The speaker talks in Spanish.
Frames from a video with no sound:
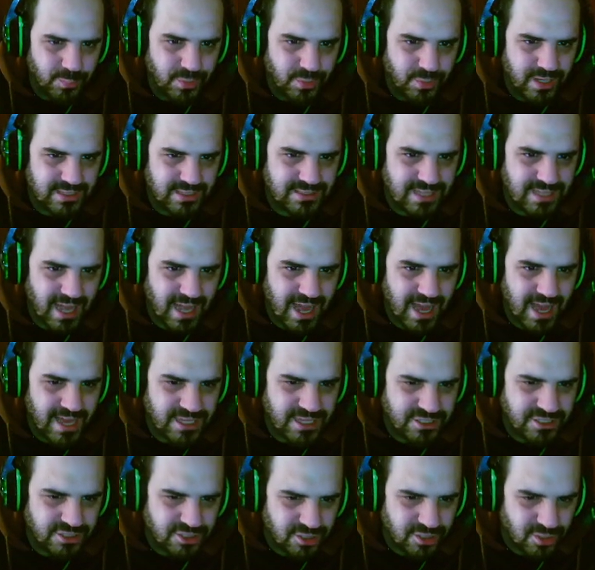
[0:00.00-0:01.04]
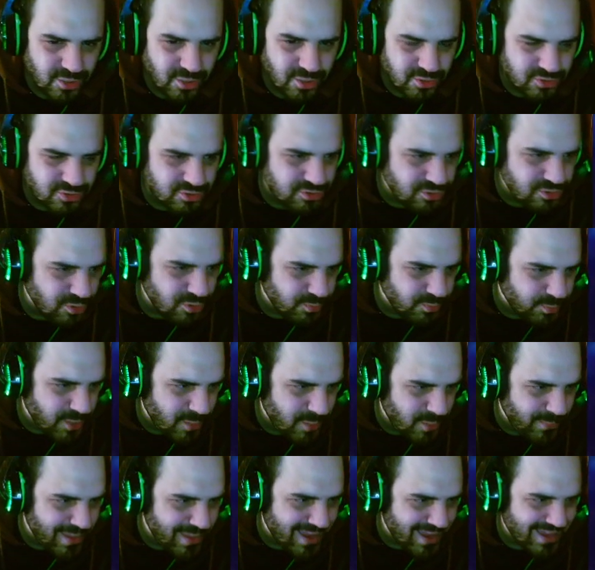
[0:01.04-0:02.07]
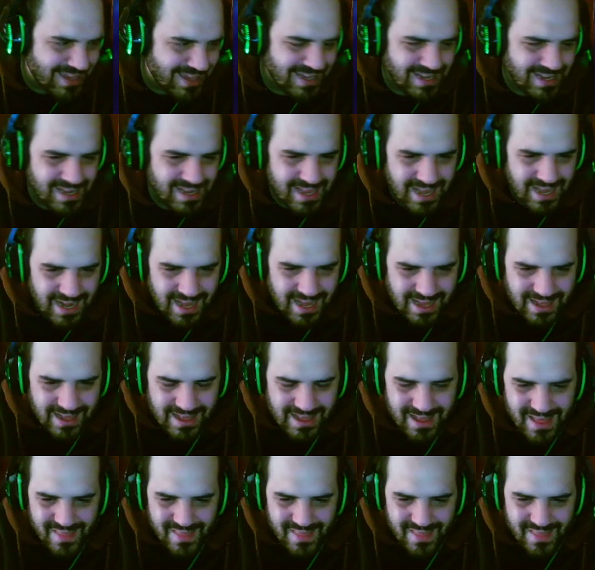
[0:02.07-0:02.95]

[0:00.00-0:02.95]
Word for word: pues ha hecho su propia quiniela